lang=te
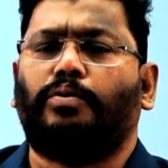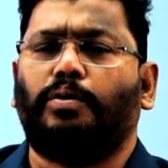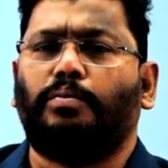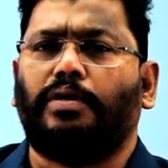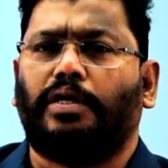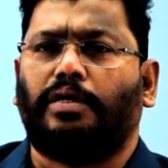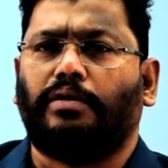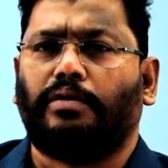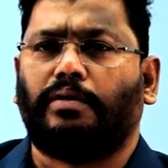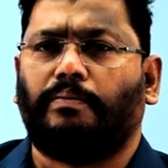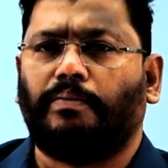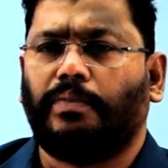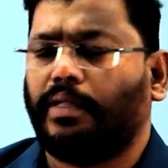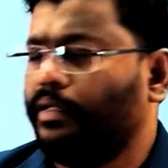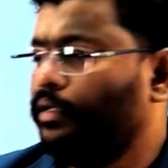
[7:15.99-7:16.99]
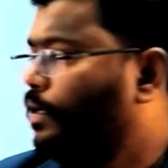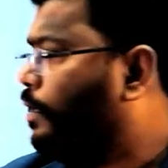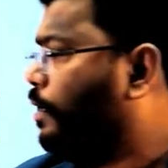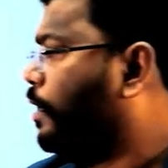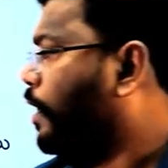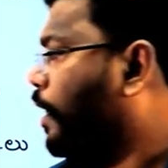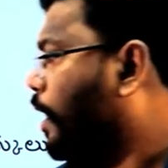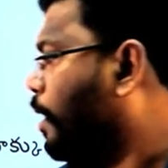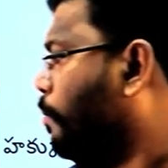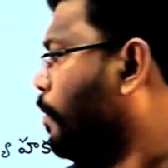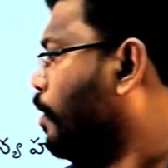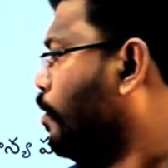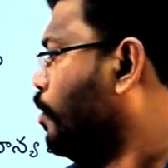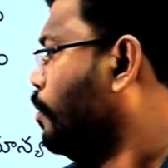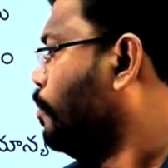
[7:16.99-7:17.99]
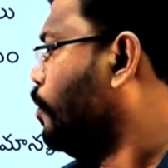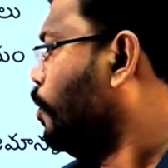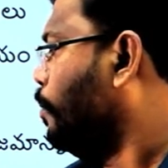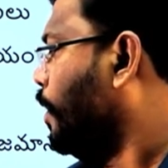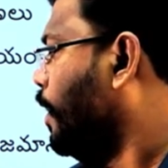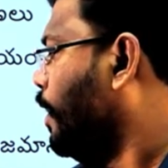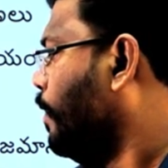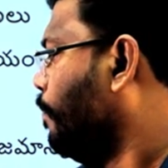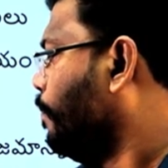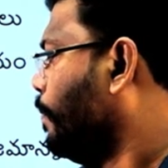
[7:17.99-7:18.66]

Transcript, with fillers: భూమి అంటున్నాం ఈ మిగులు భూమిని